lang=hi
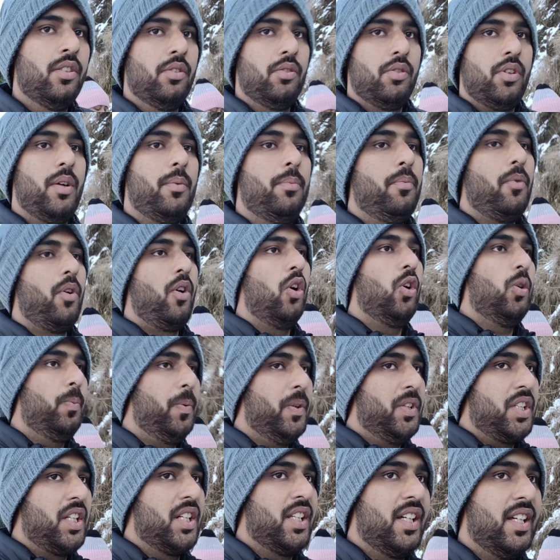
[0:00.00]
तो हम और
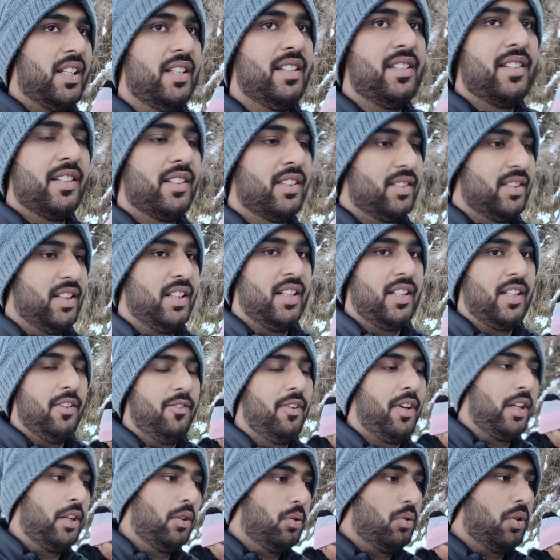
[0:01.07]
ऊपर चढ़ के रिस्क ले सकते नहीं है
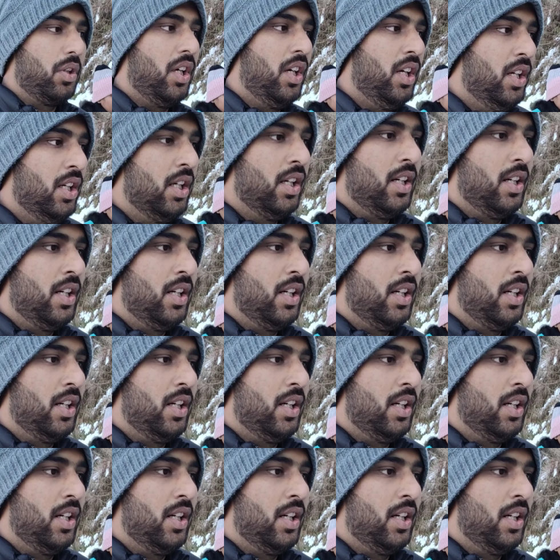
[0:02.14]
फालतू का